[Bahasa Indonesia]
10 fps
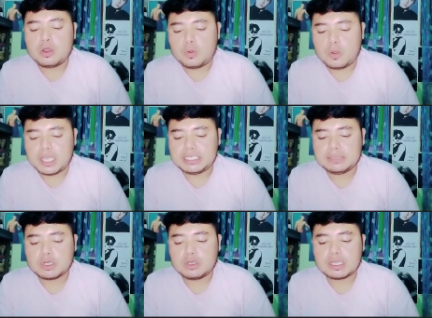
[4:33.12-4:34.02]
Gua ini
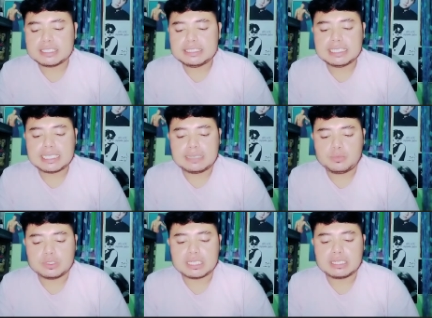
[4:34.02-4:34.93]
berlokasi di
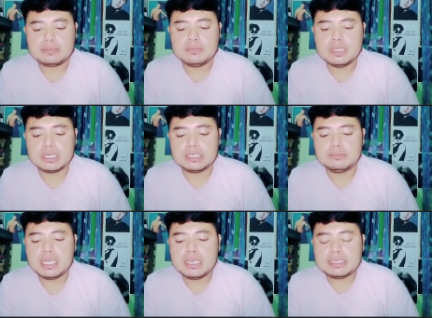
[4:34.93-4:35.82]
Kampung Tanah Berem
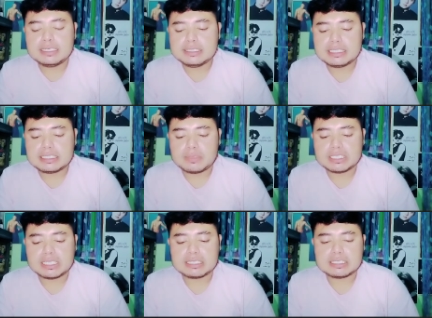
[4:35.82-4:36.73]
Desa Taman
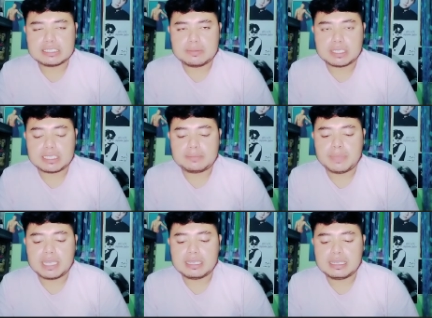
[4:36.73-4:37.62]
Sari, Kecamatan
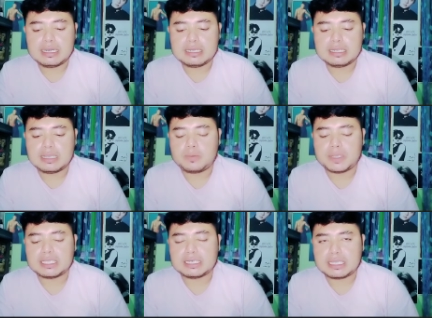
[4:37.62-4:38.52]
Pangkalan,
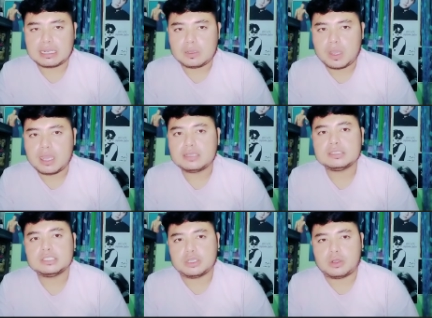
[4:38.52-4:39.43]
Kabupaten Karawang,
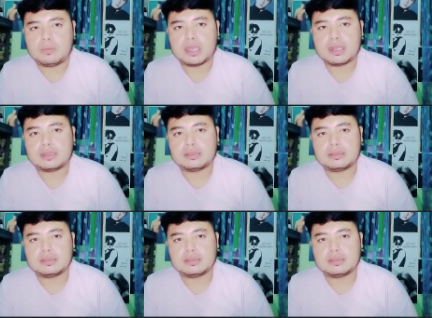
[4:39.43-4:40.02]
Jawa Barat.